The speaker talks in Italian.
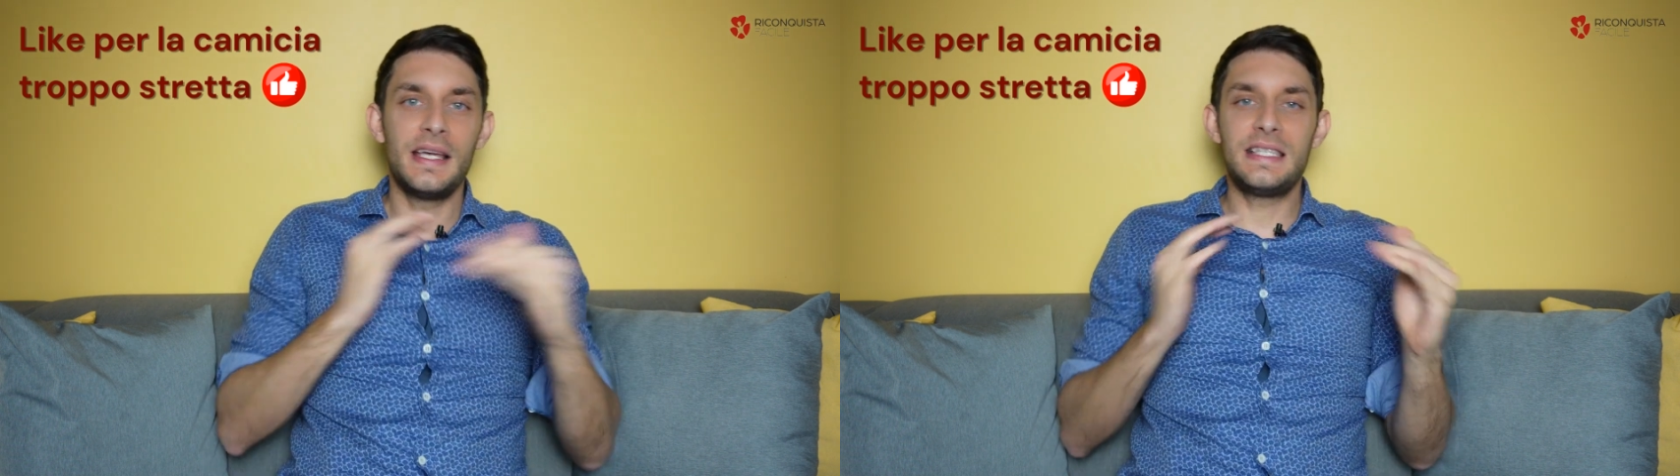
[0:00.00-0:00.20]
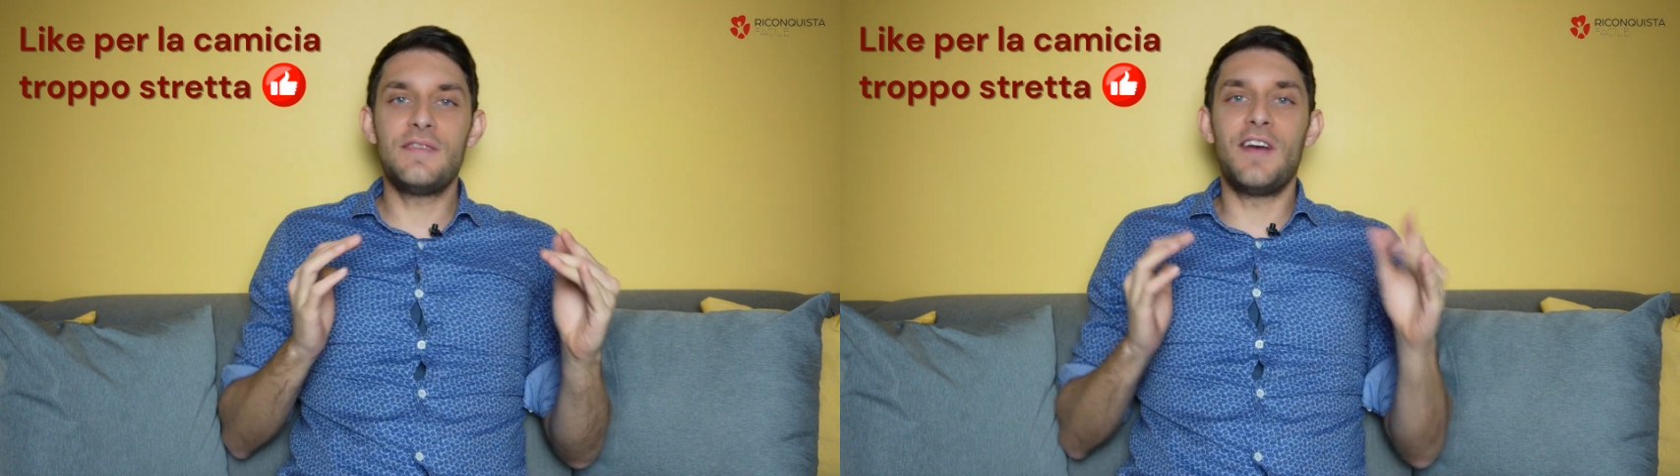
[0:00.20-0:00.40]

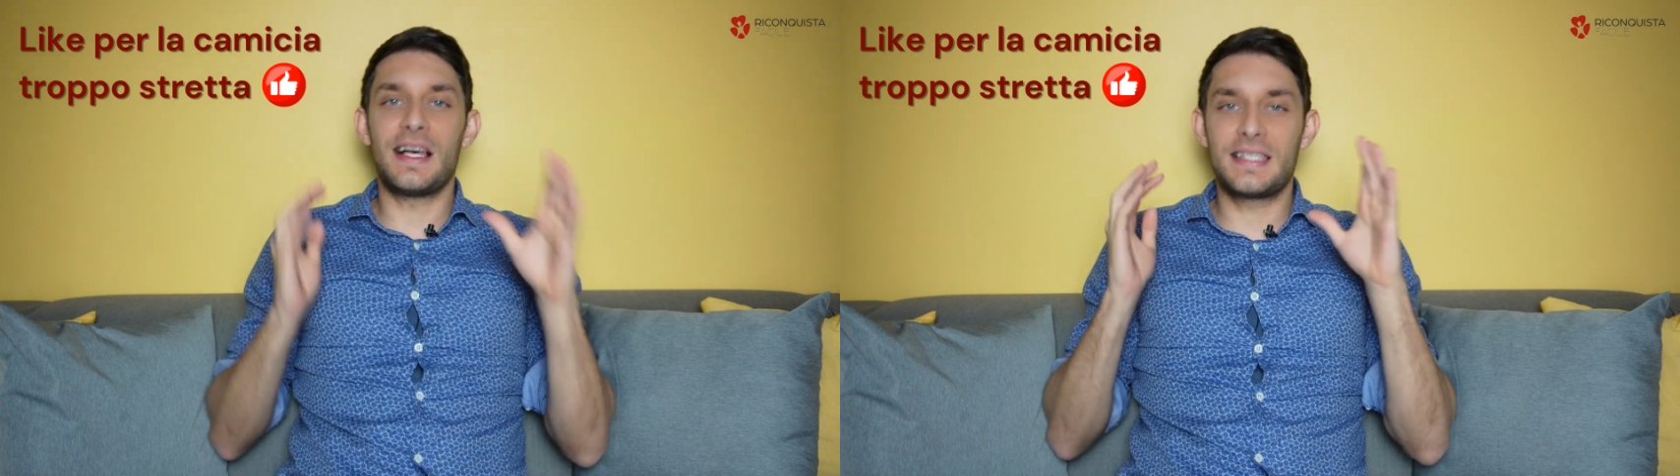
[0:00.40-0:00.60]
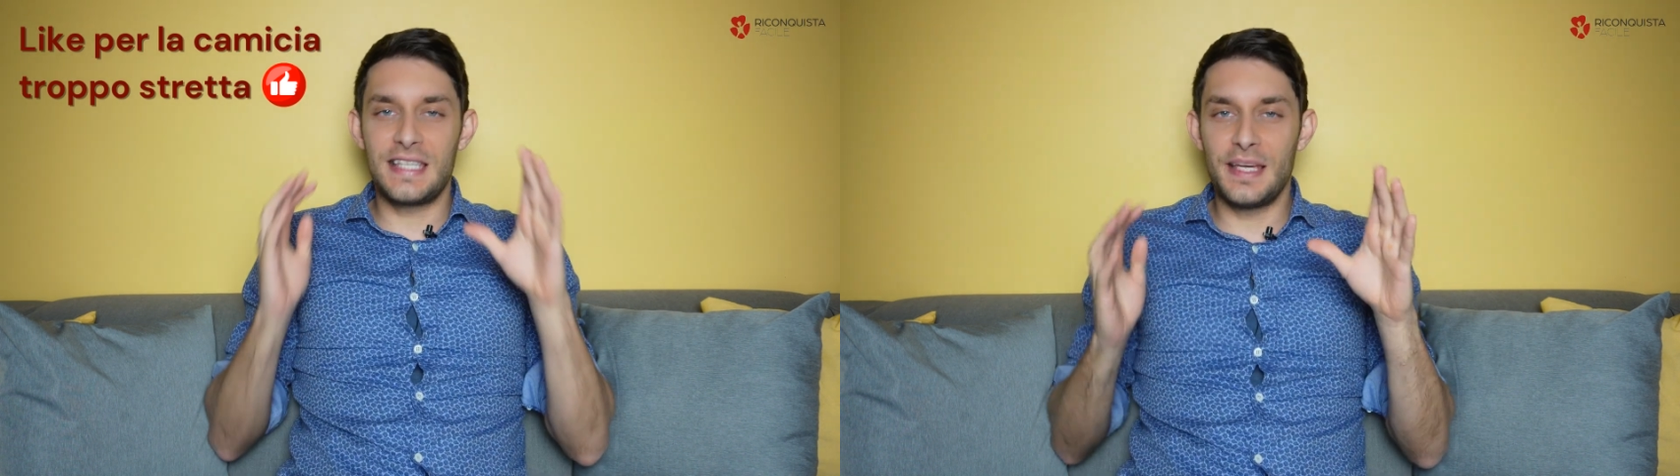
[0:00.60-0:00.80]
si
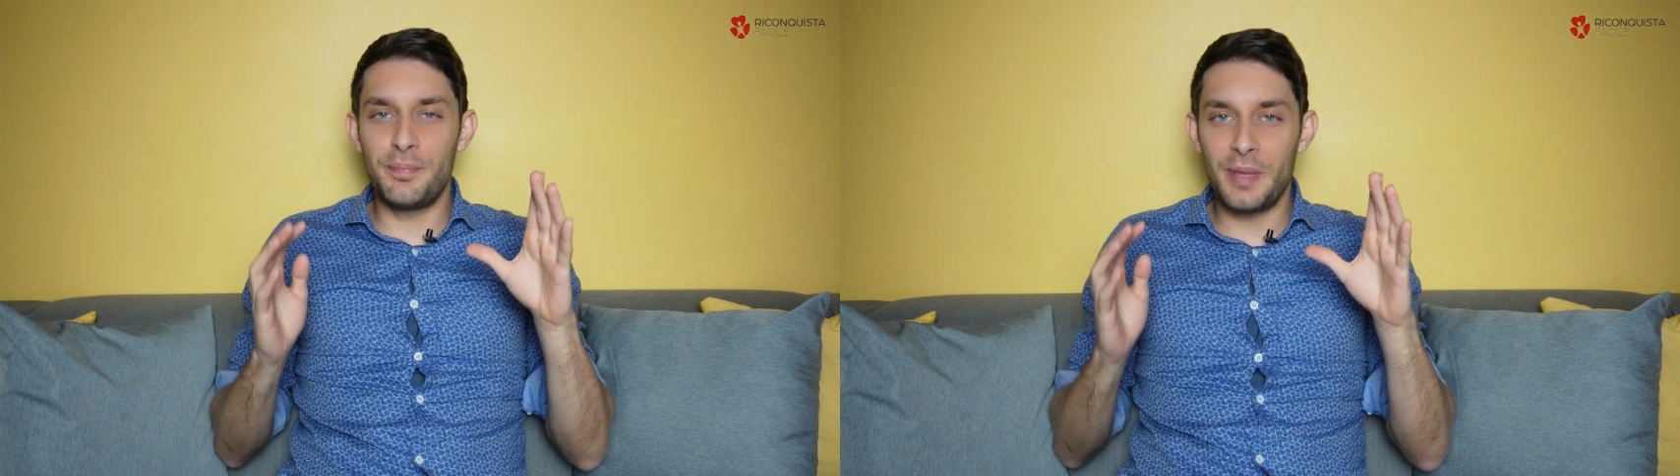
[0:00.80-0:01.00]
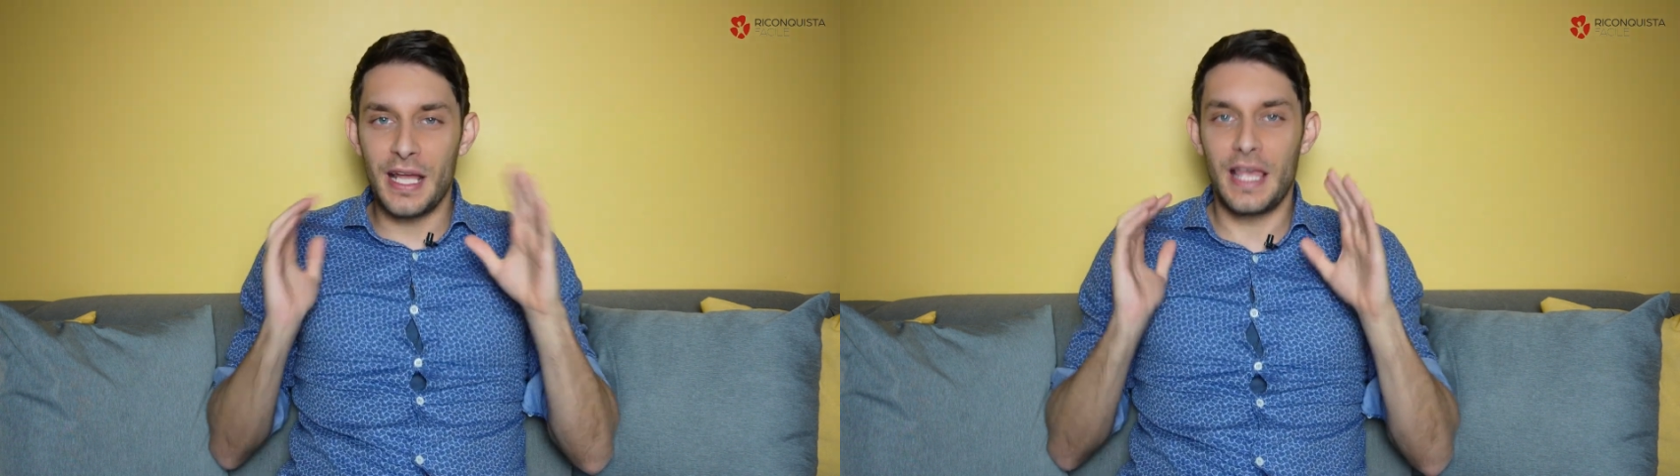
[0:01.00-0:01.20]
va
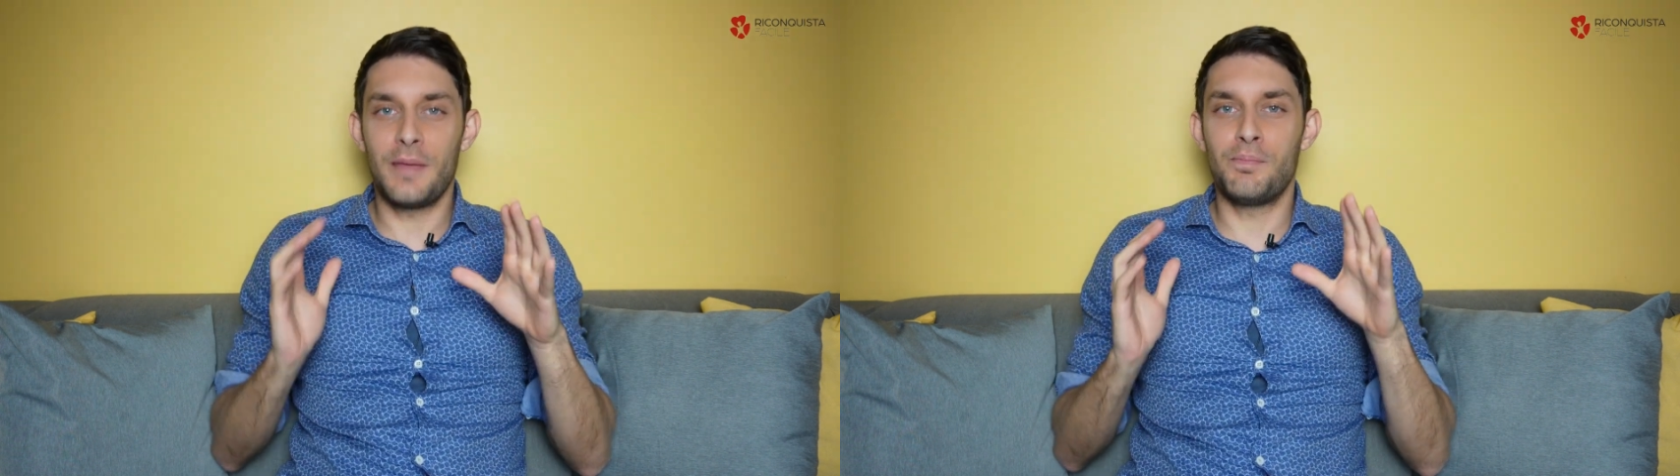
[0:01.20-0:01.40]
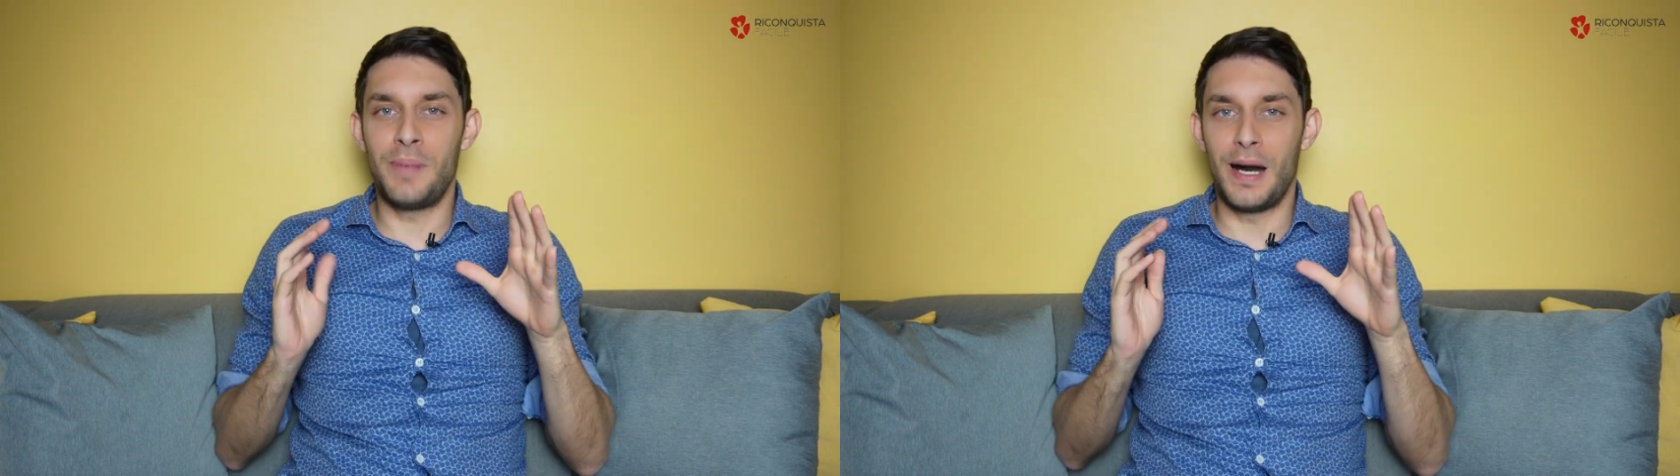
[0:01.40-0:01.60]
sempre
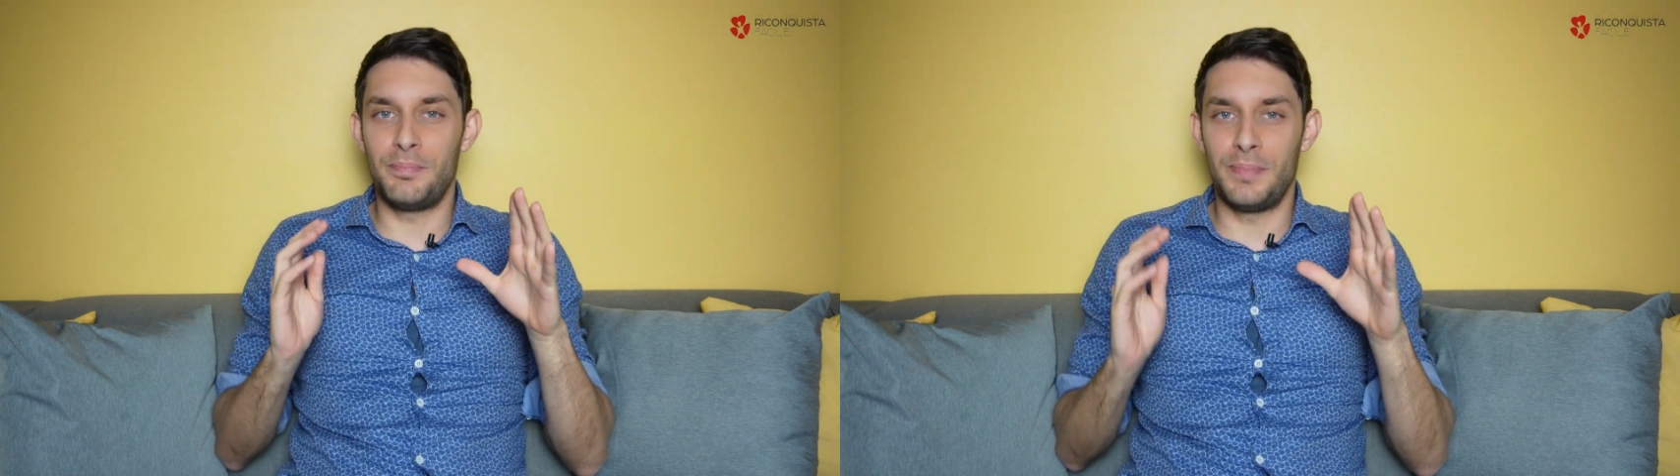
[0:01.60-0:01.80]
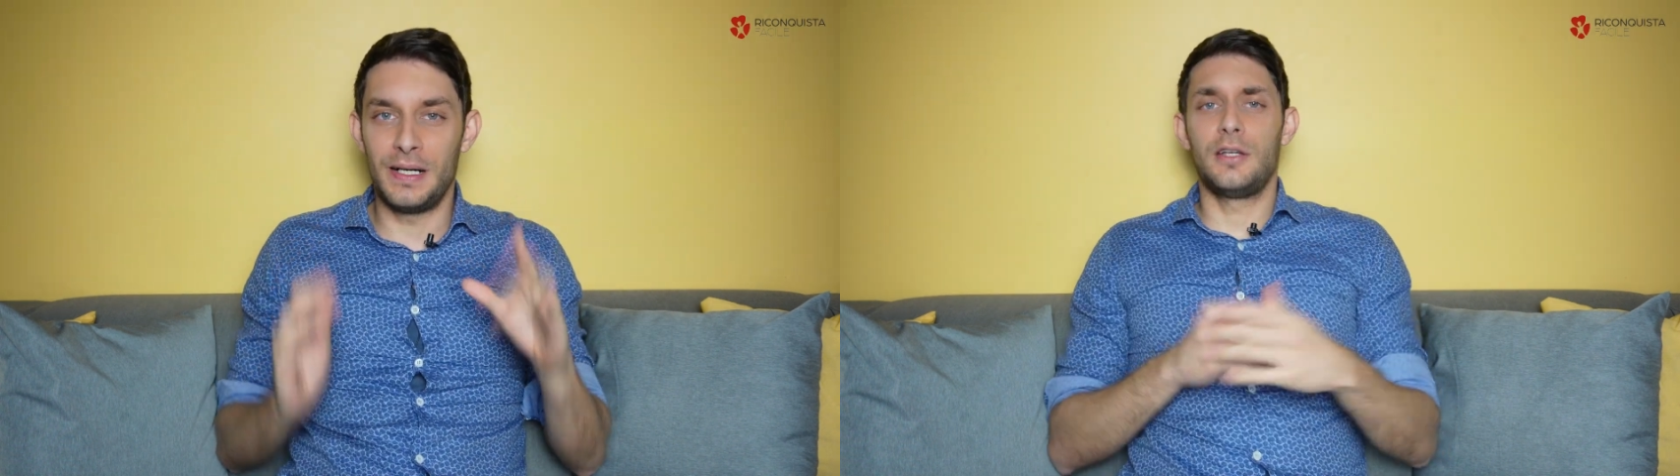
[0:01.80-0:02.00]
in
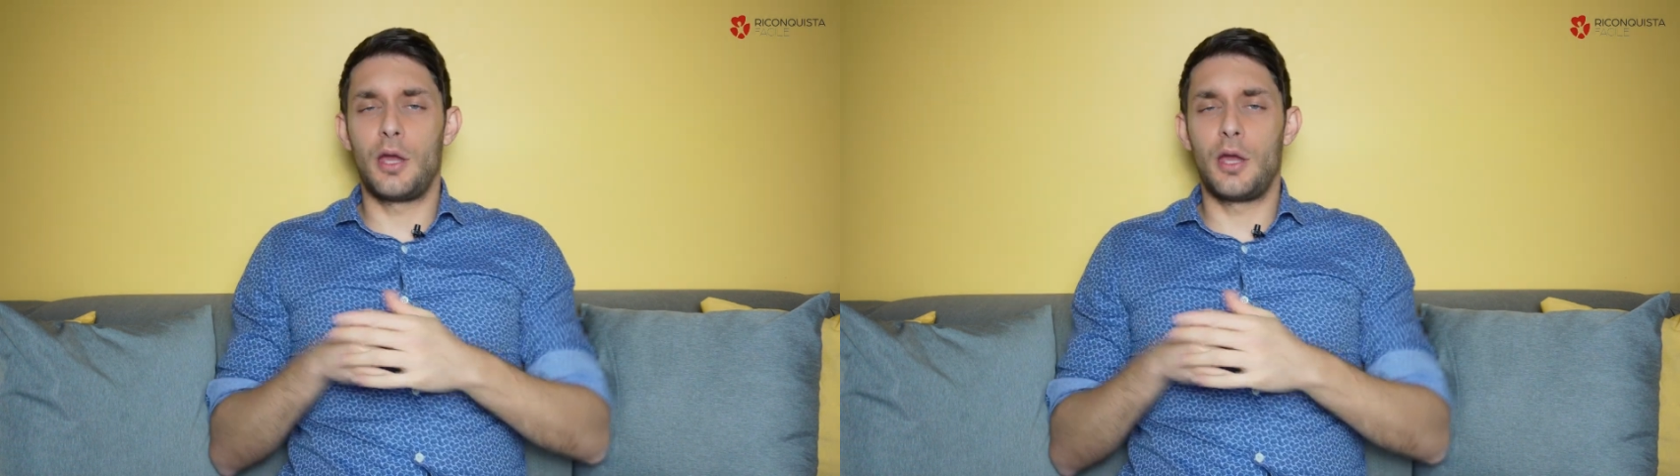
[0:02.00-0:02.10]
pappa.